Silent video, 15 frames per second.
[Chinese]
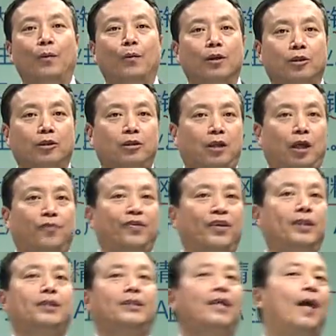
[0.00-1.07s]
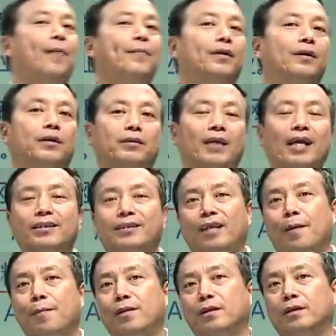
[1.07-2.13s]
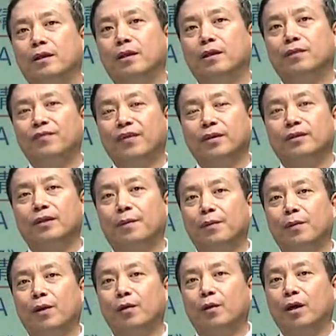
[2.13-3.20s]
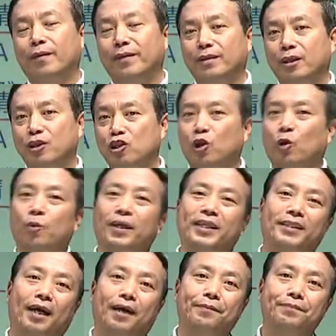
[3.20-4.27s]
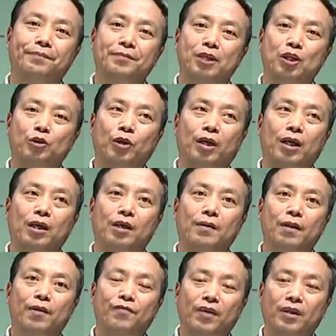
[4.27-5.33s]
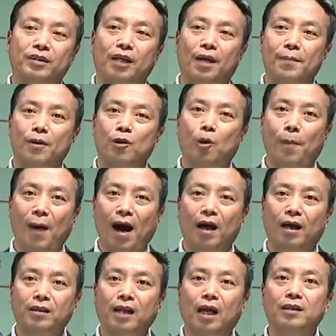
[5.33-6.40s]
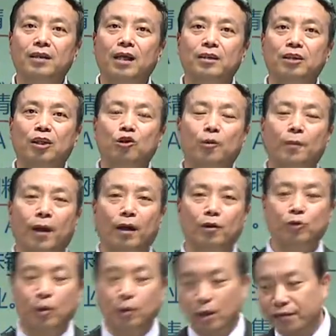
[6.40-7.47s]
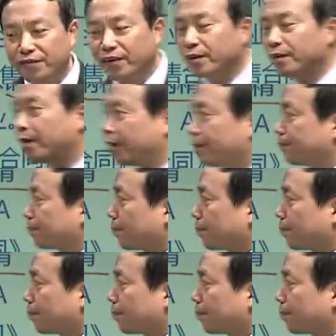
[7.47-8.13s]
我是想放到前面的，但前面呢放到前面的话有一个问题，收入没讲，所以放到前面又怕大家接受不了，所以我给放到这儿。